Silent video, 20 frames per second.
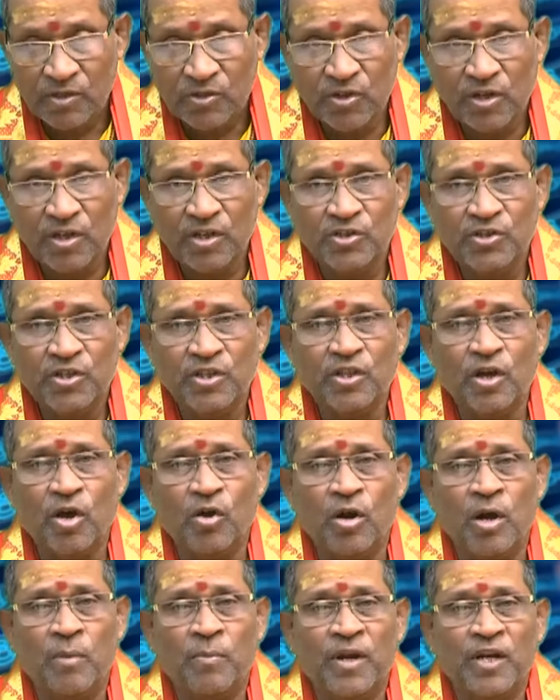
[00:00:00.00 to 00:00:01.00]
శ్రీ
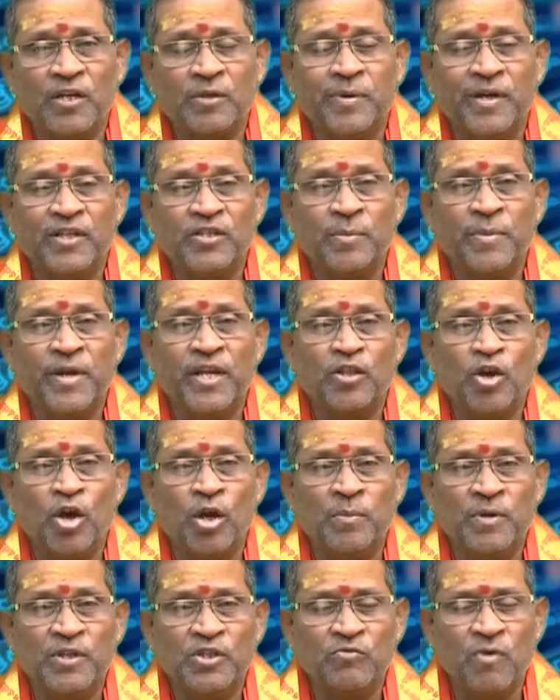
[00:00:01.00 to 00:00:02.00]
సీతారామలక్ష్మణ సమేత
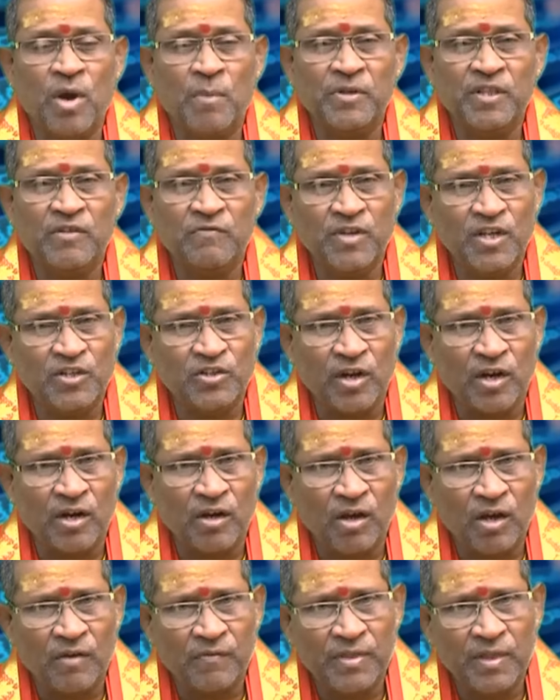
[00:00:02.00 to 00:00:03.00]
హనుమస్వామి
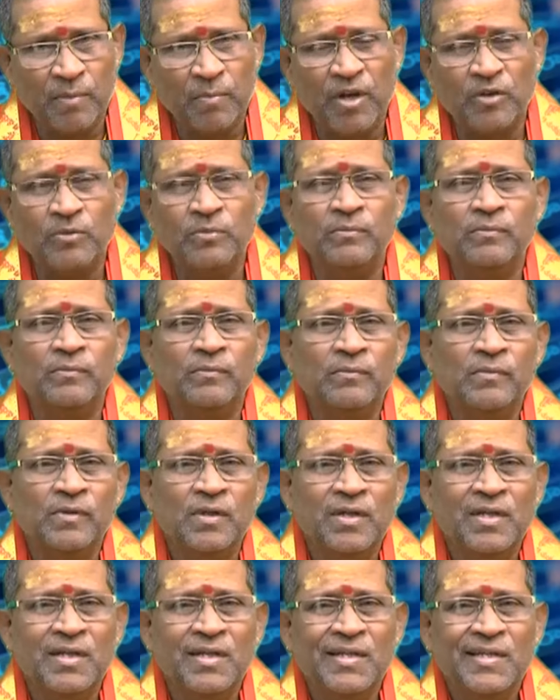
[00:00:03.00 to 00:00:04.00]
దివ్యచరణారవిందములకు
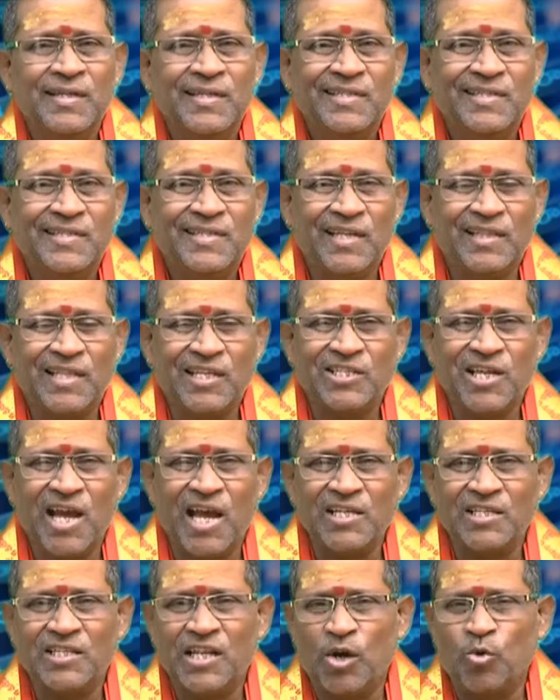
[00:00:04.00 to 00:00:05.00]

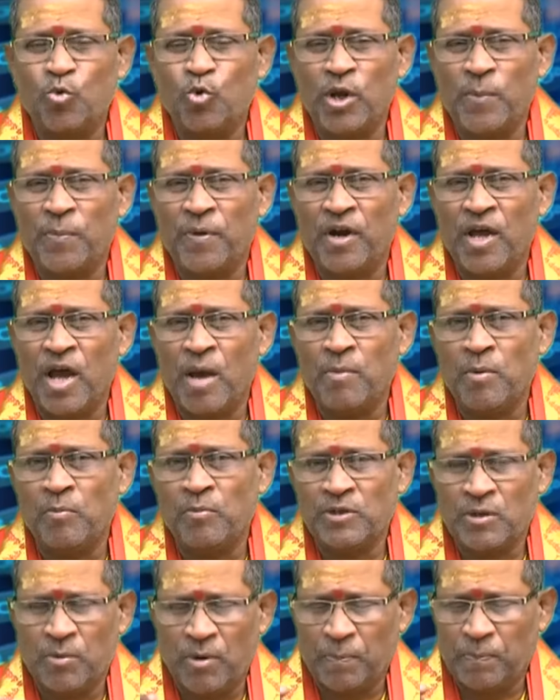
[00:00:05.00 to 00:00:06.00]
శతసహస్ర కోటి
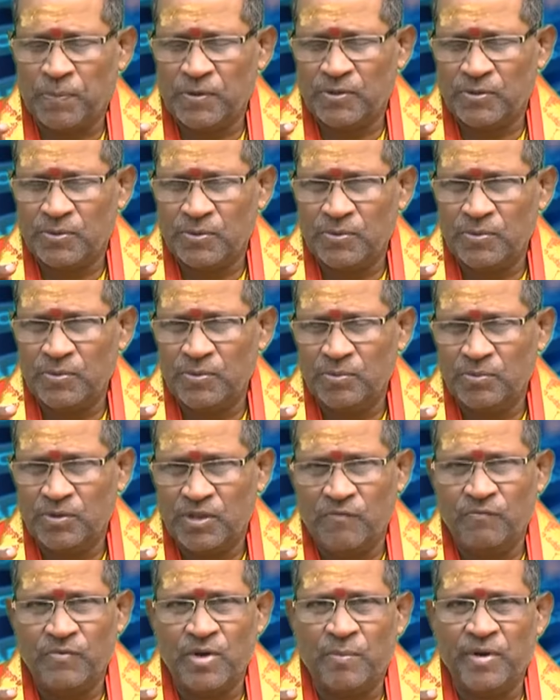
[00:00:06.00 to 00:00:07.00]
ప్రణామము సమర్పిస్తూ
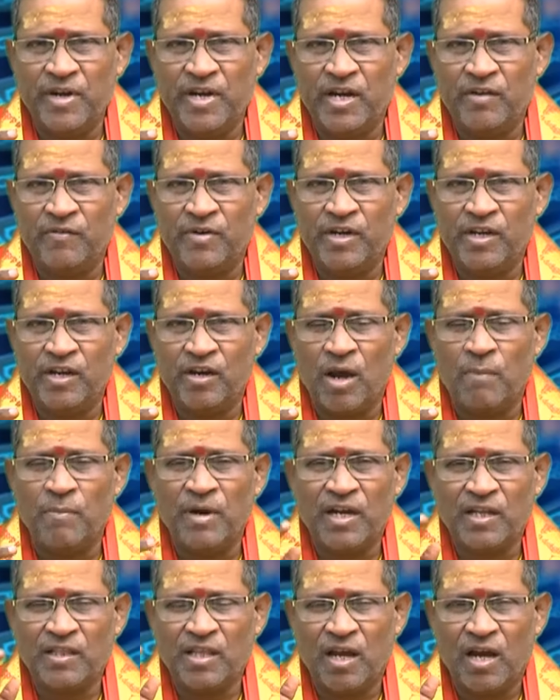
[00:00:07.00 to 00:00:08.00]
దివ్యమైనటువంటి
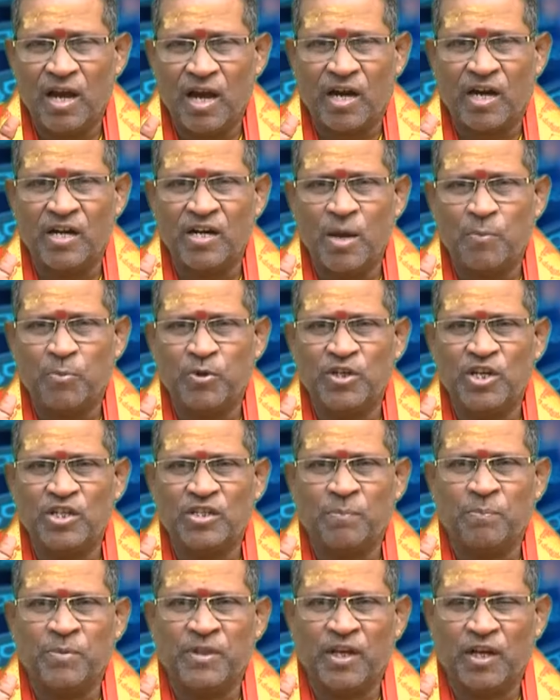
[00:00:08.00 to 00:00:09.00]
రామకథ అఖండ పుణ్య
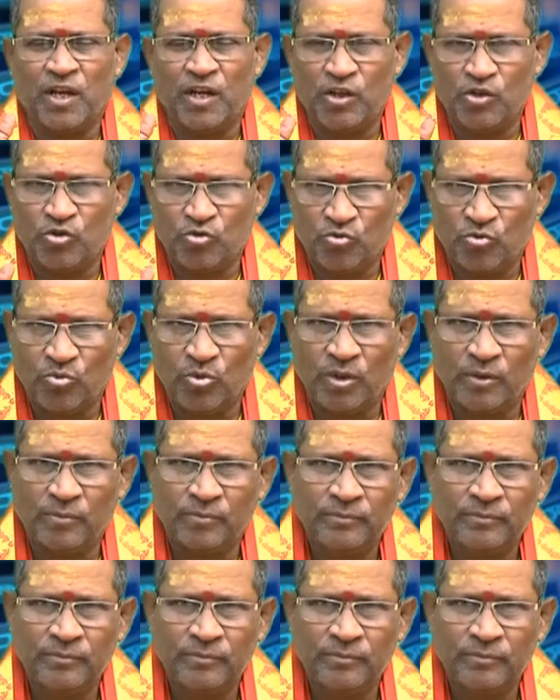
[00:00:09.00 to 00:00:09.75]
సంపద కలిగిస్తుంది